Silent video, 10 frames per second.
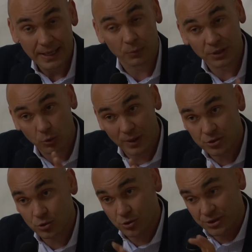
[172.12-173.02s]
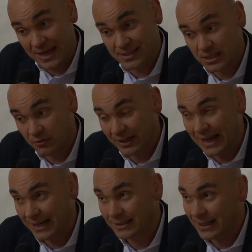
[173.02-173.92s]
e quindi questo sta a
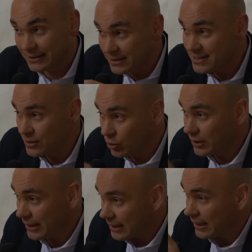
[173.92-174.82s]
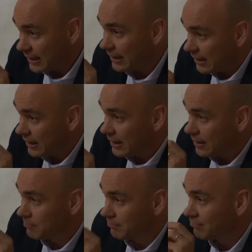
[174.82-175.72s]
significare dell'attenzione che
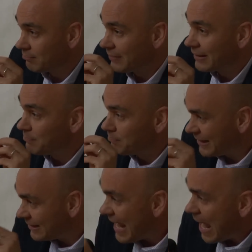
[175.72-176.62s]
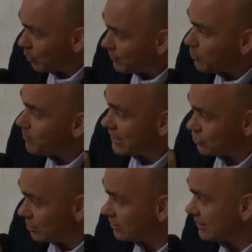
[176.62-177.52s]
eh, mettiamo, abbiamo
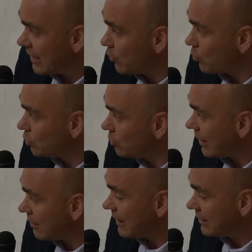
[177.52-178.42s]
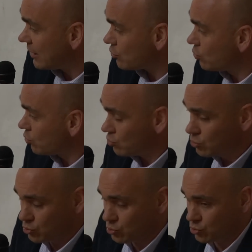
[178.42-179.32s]
messo e intendiamo continuare a mettere su,
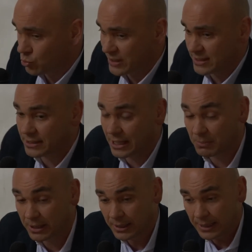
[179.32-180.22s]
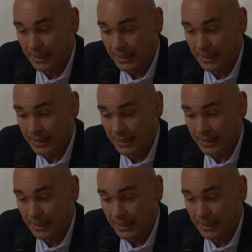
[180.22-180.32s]
su, su, su questi temi.